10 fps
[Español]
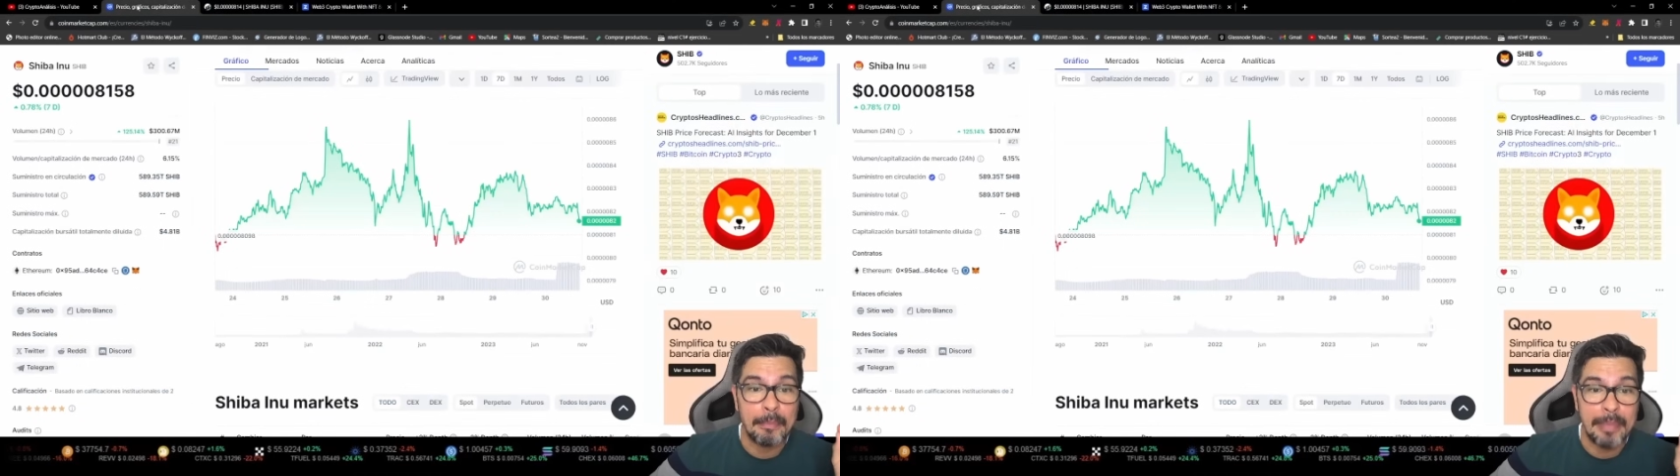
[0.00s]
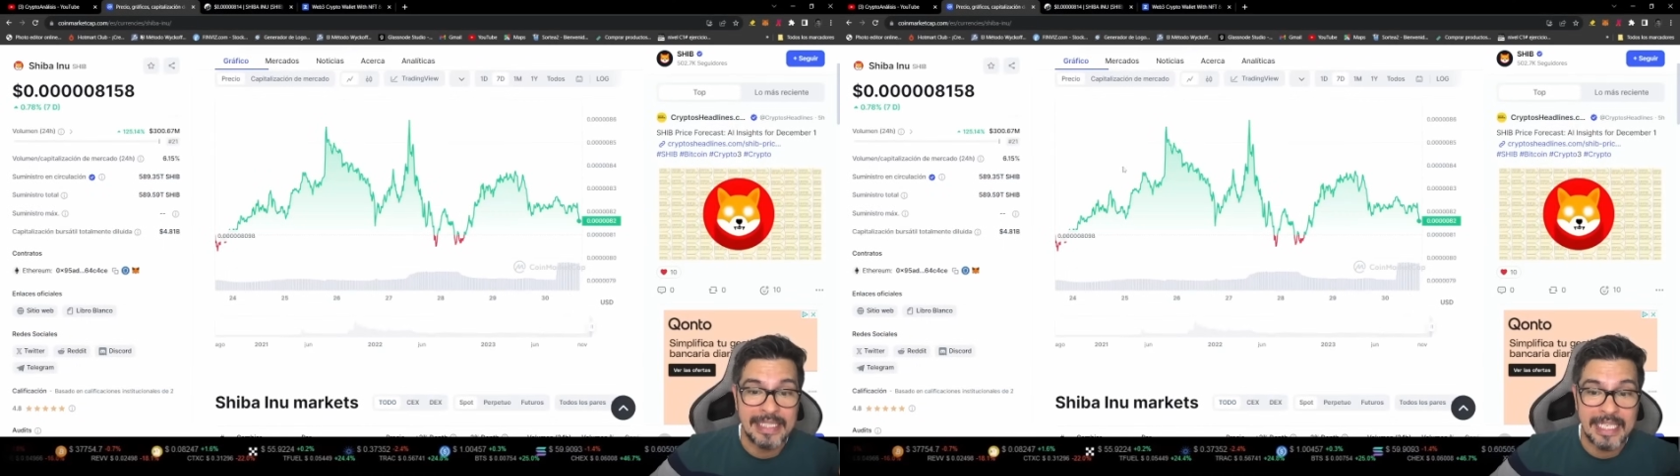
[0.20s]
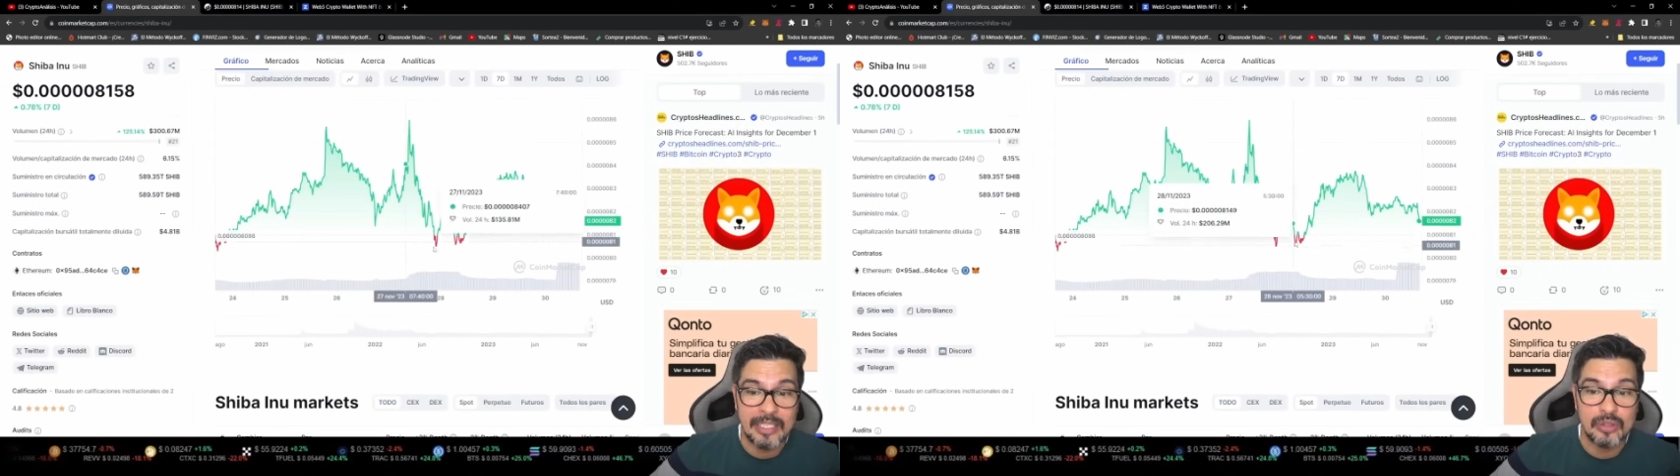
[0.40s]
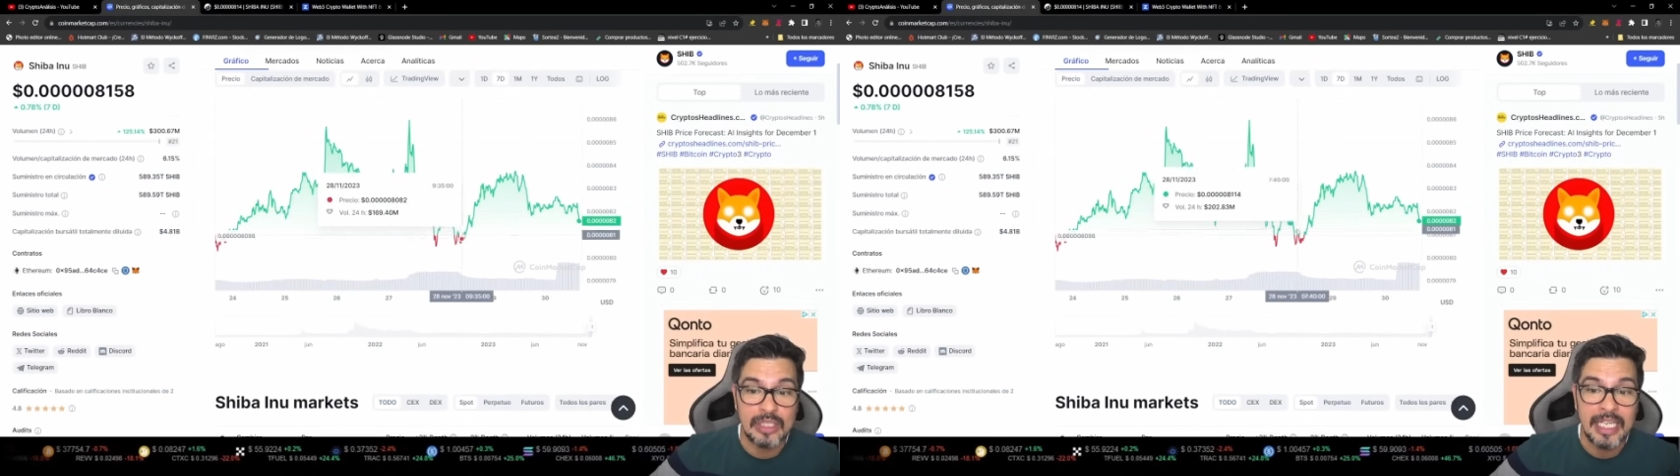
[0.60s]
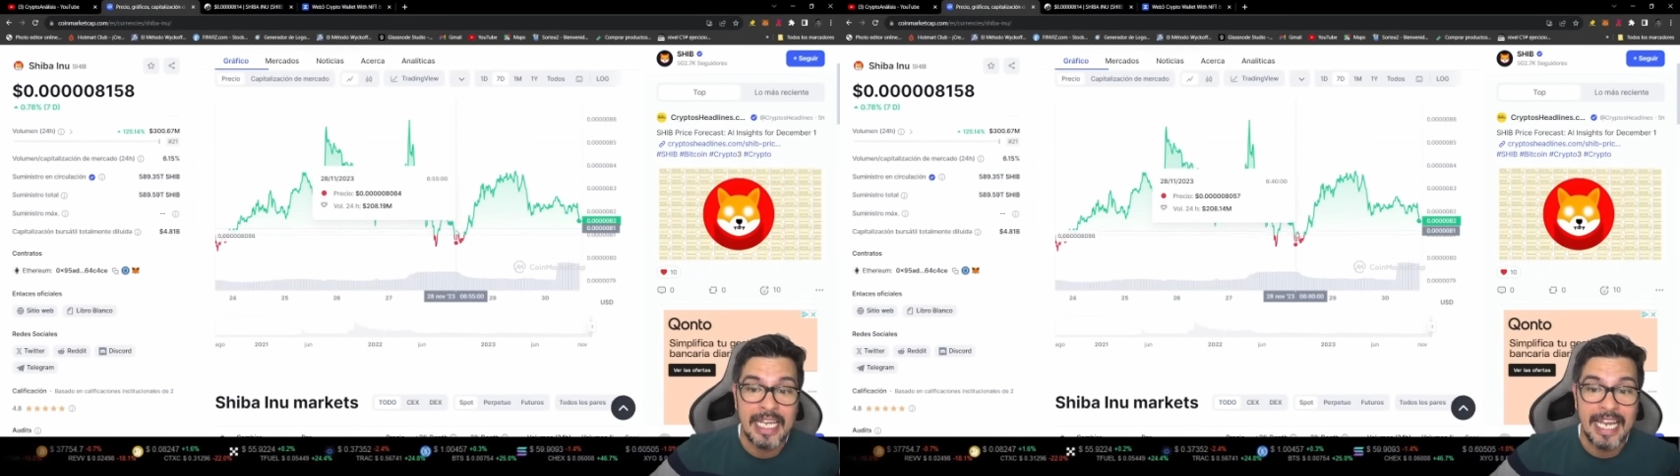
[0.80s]
pasaron
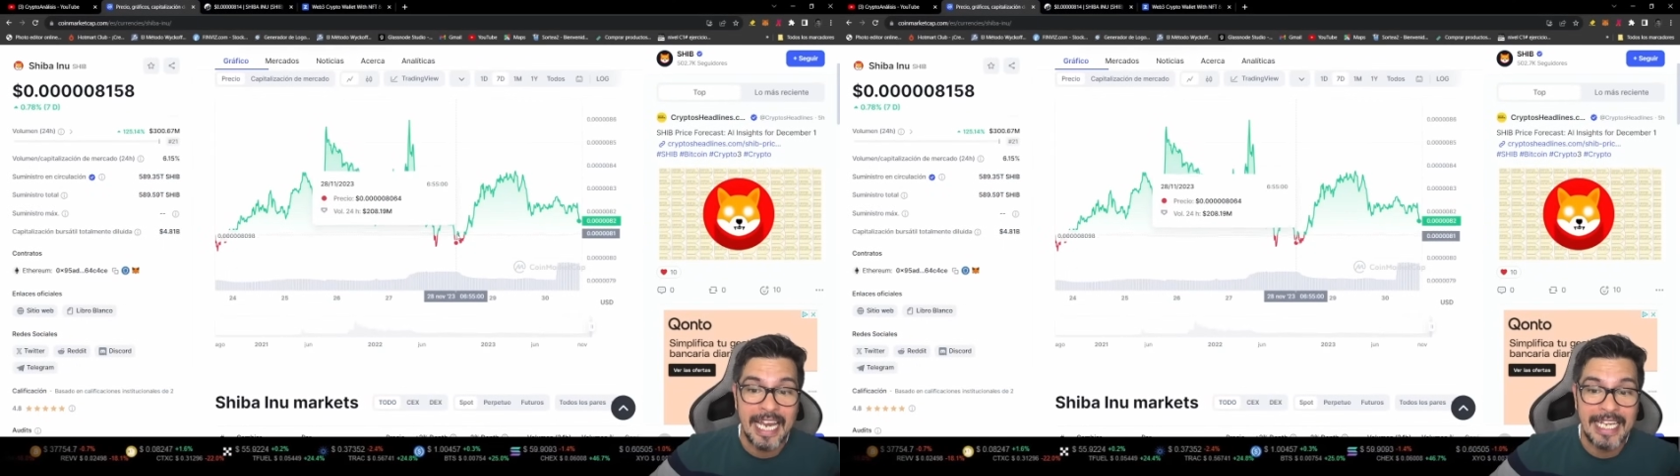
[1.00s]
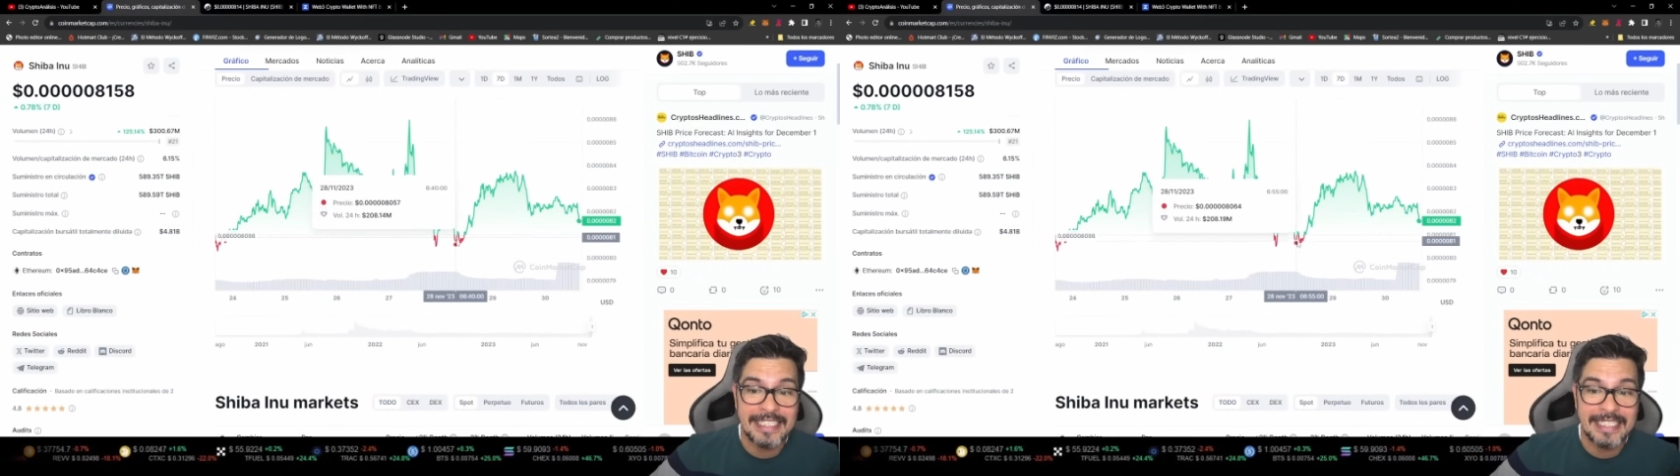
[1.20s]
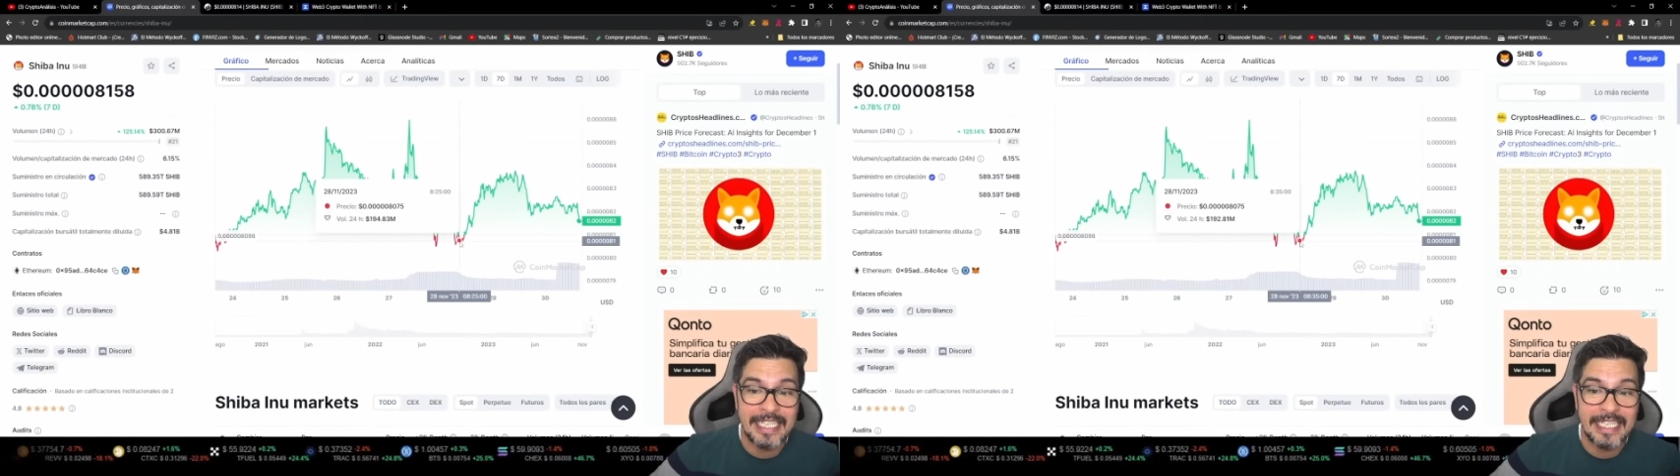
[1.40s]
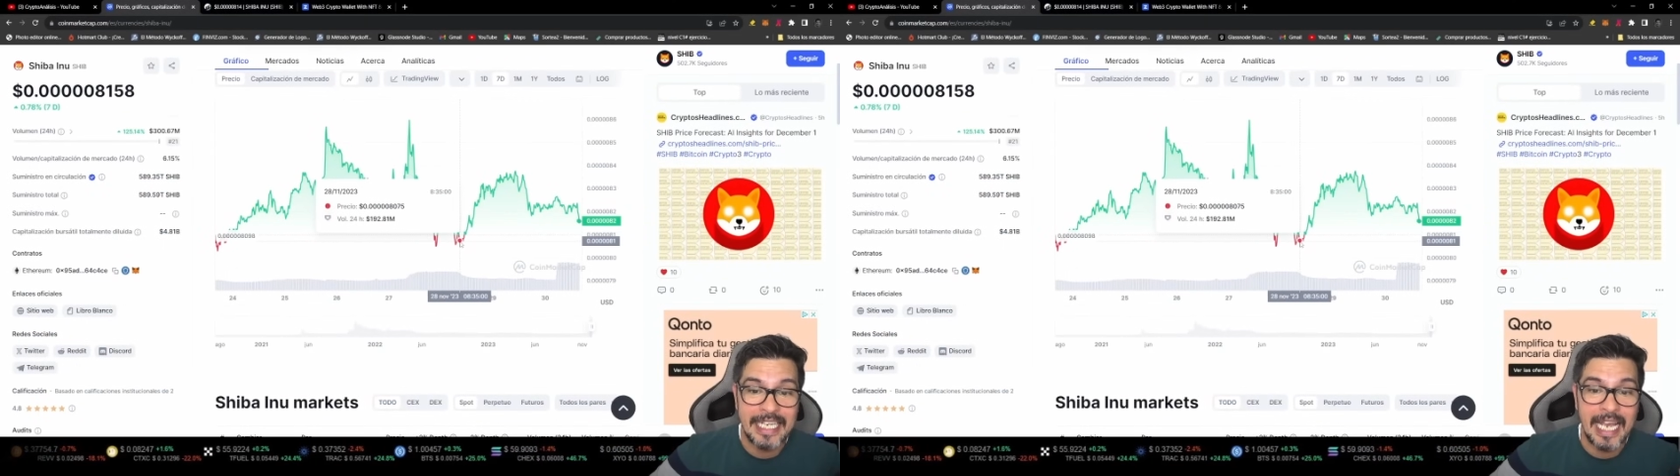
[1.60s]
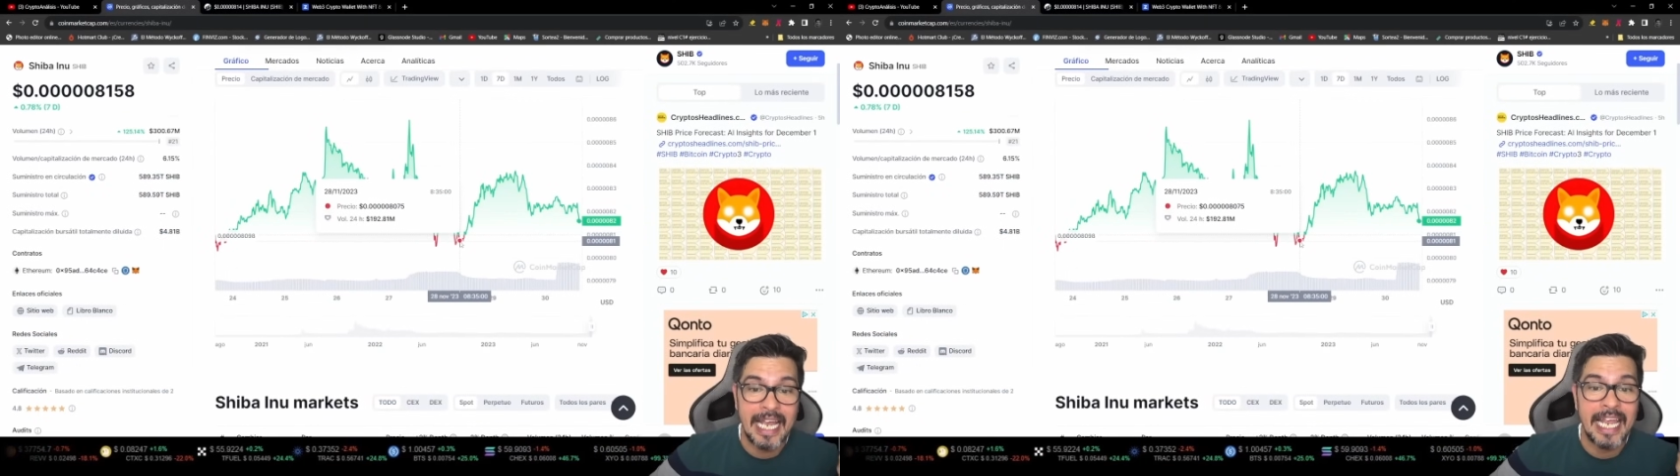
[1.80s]
este
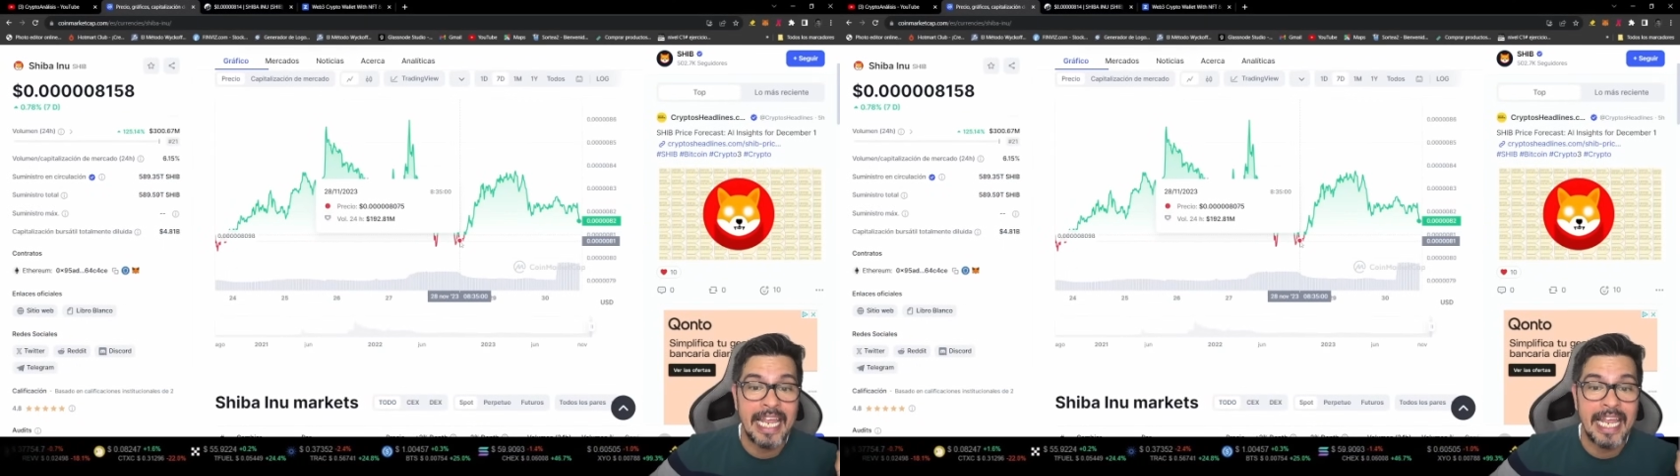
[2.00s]
día,